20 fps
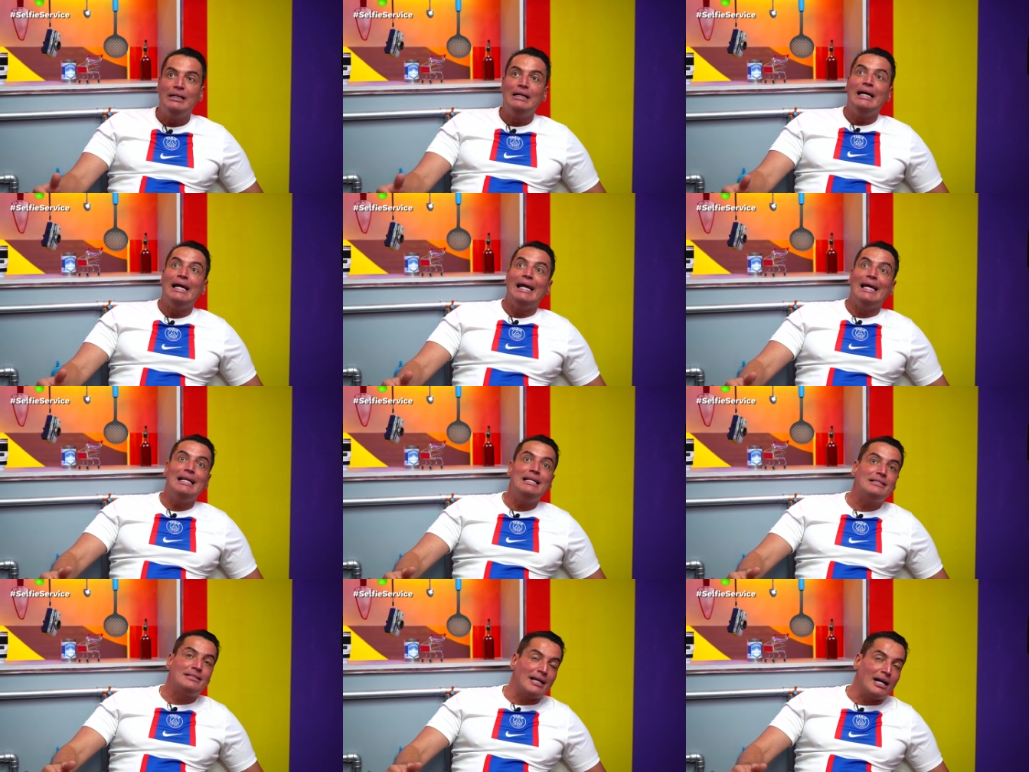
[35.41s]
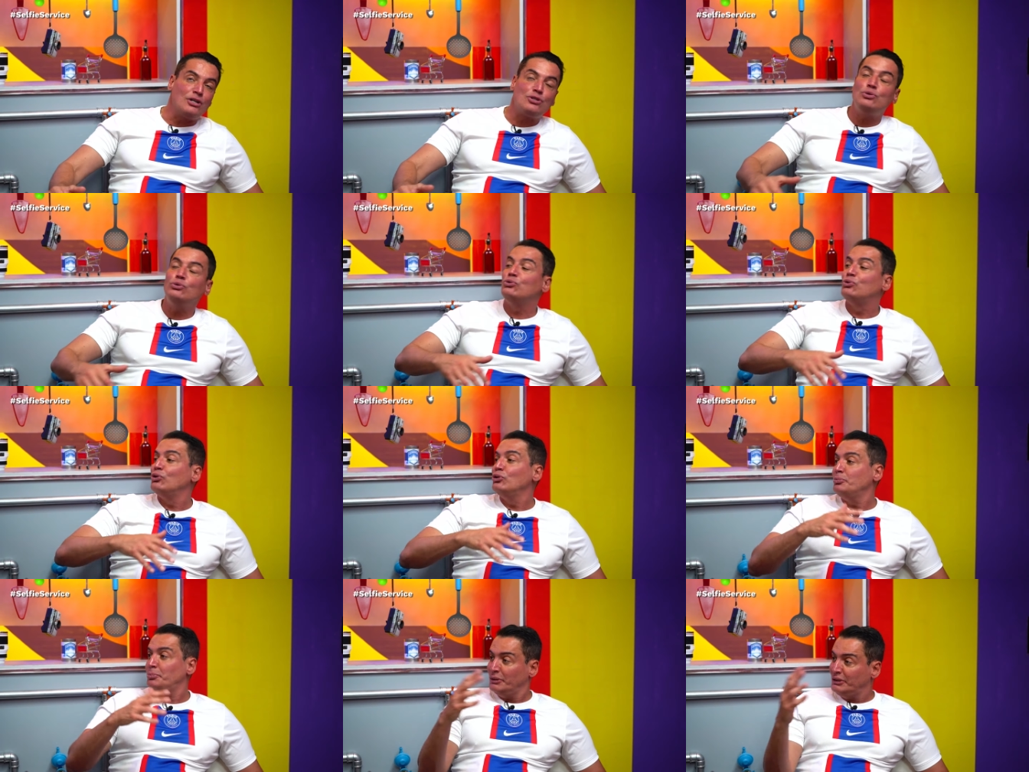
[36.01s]
Ele se acha o
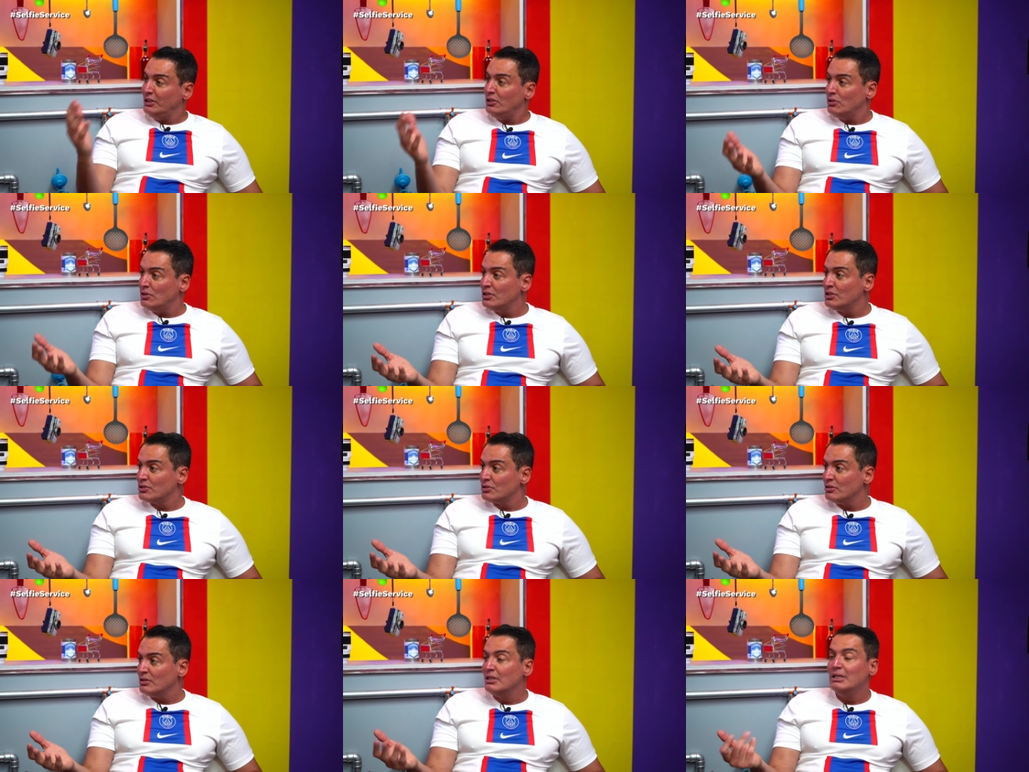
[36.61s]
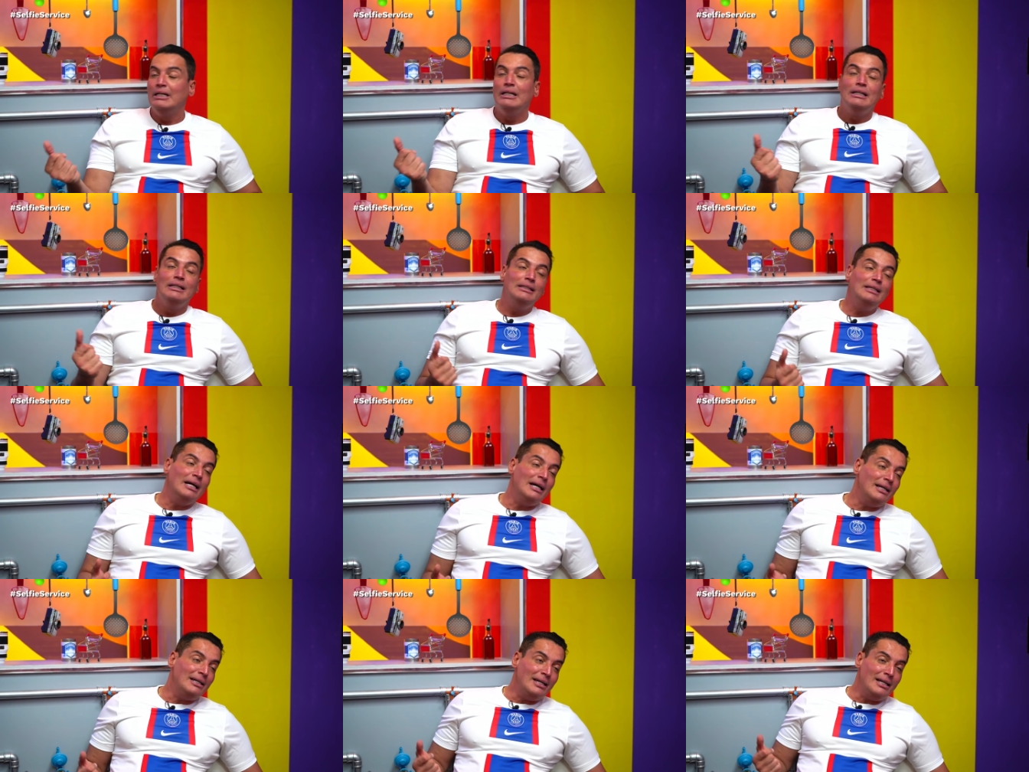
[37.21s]
todo poderoso. E
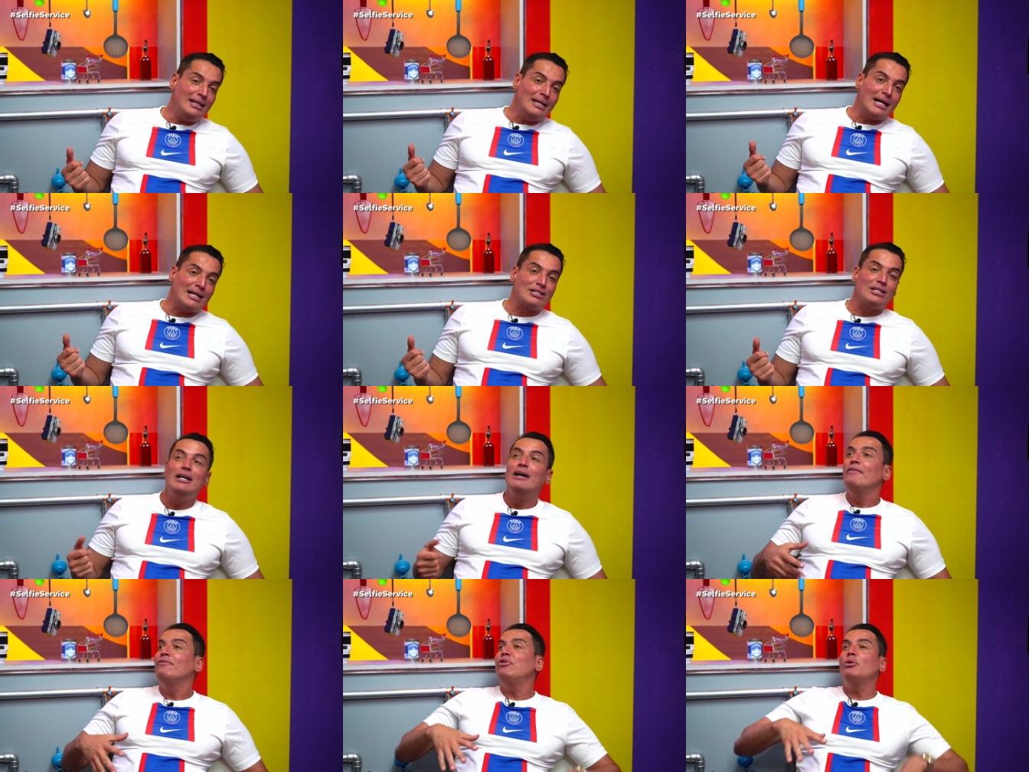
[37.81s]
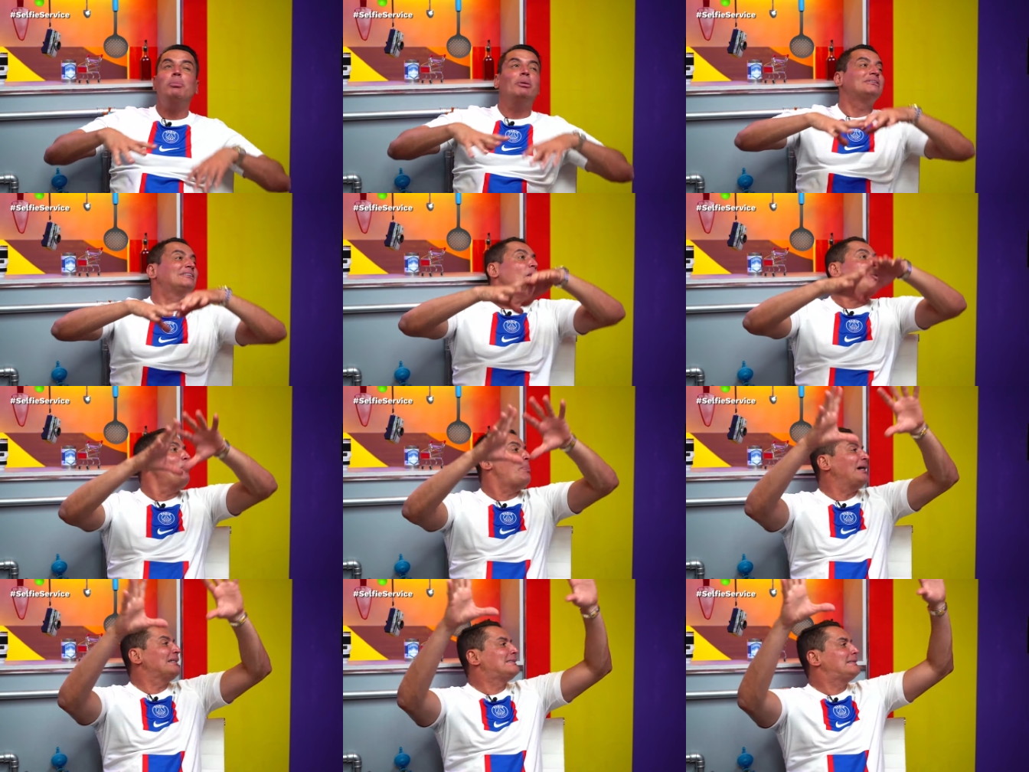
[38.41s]
aí ele acha, vou botar um
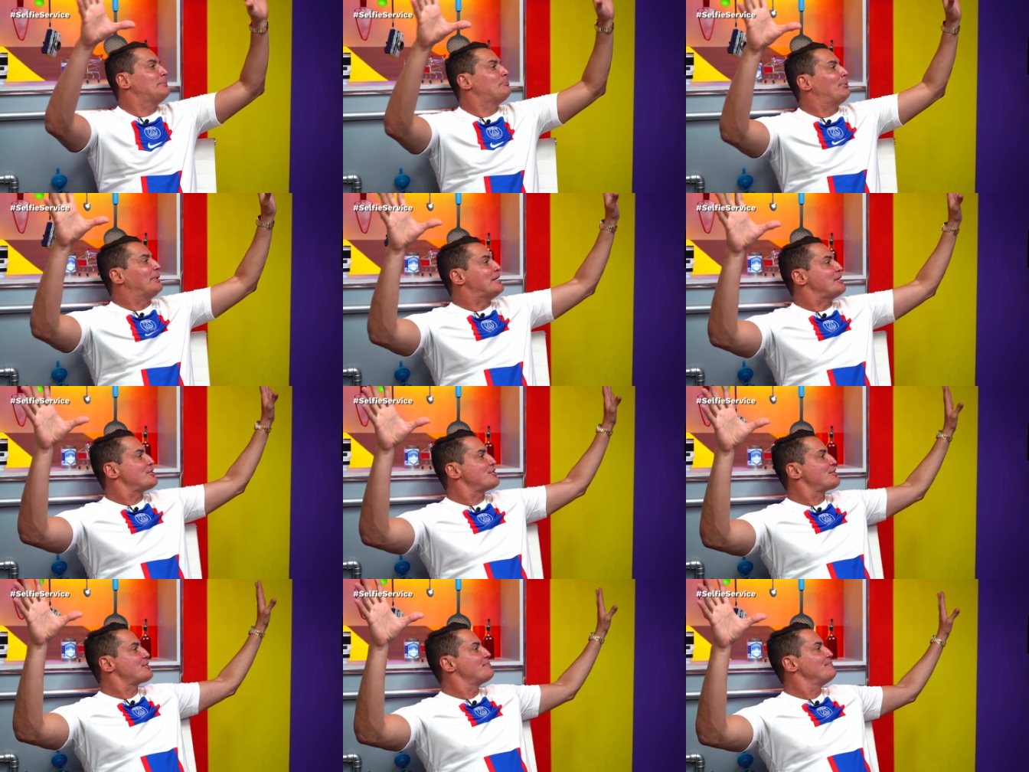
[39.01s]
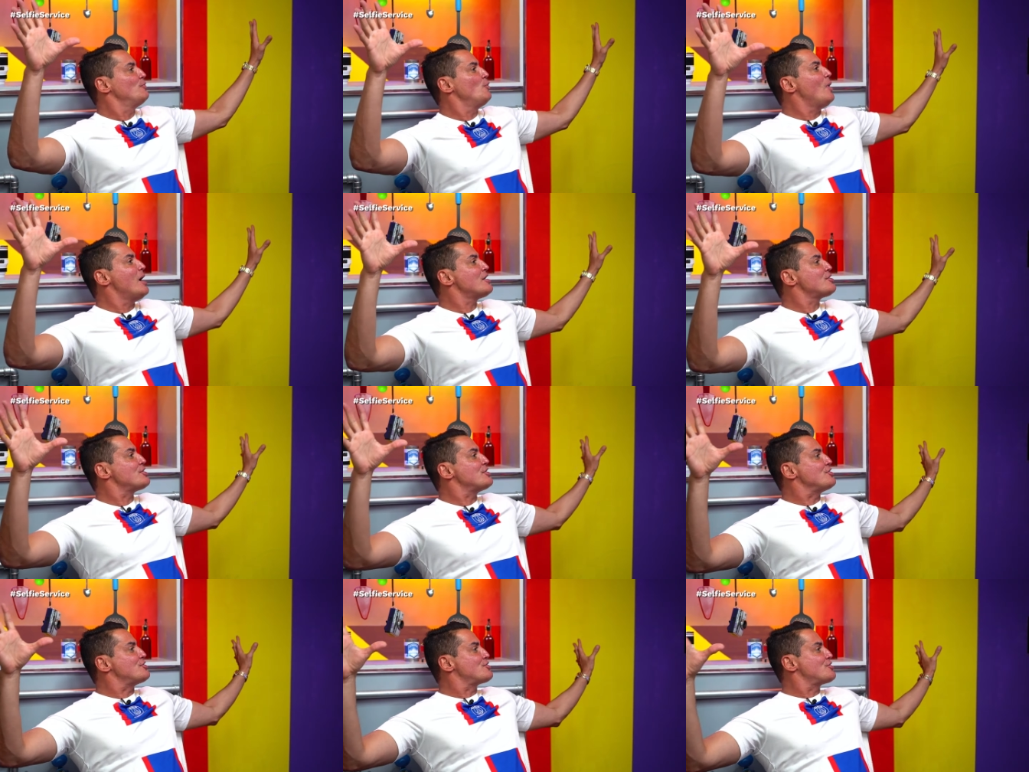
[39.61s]
participante, um
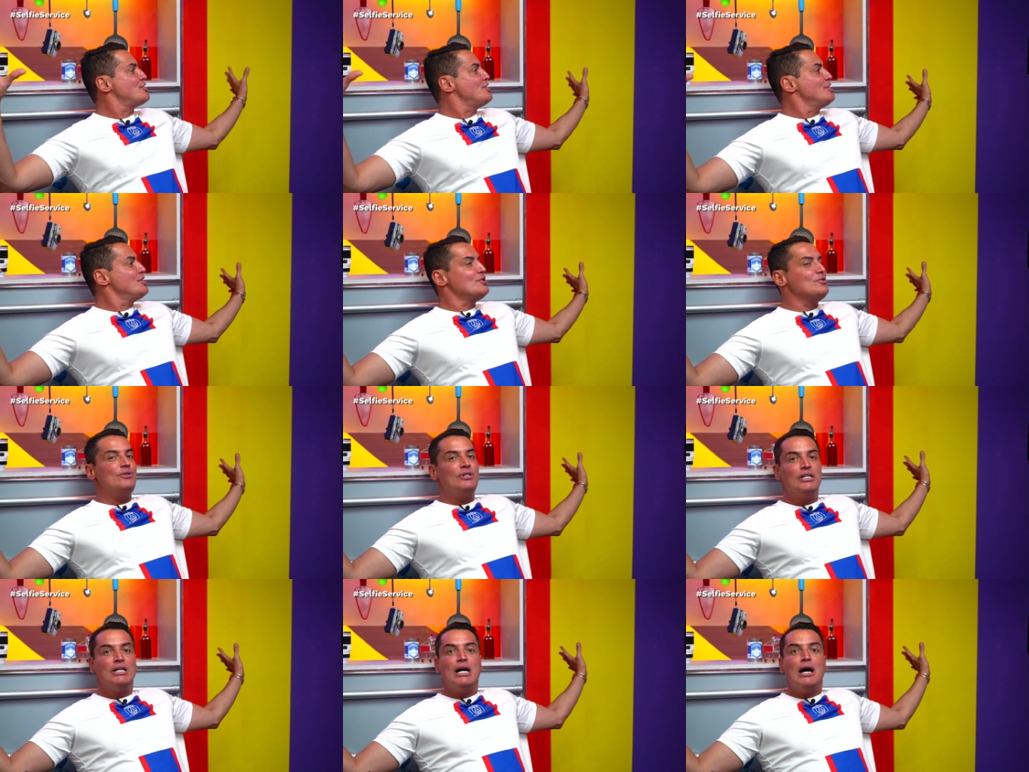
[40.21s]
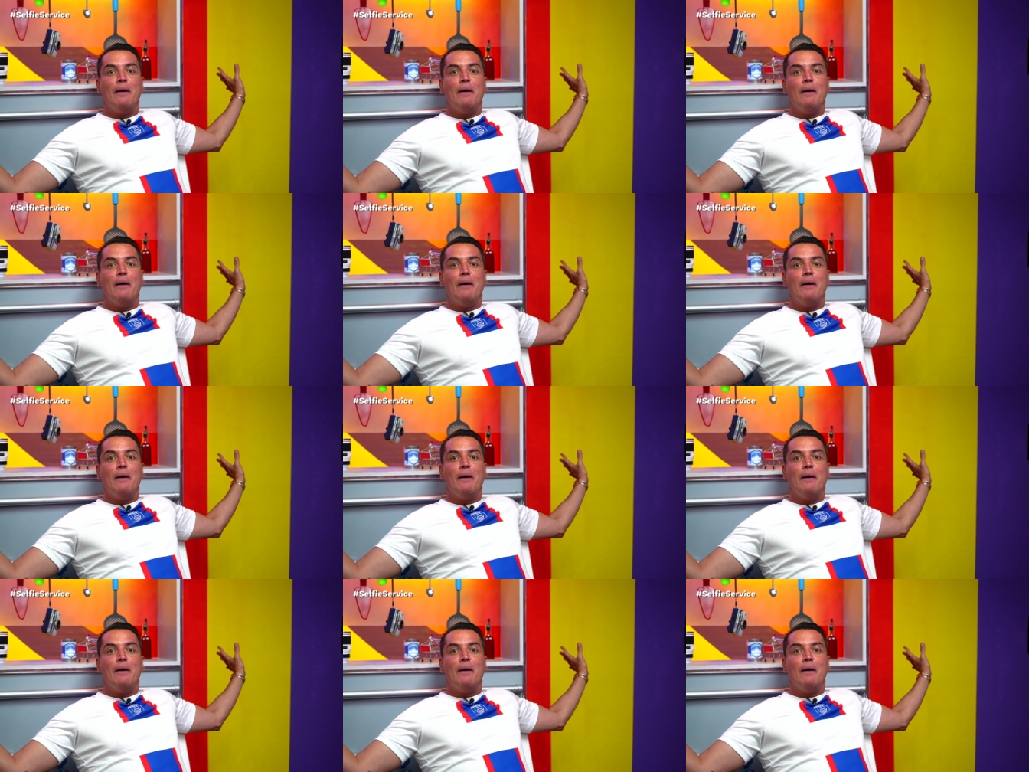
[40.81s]
argentino,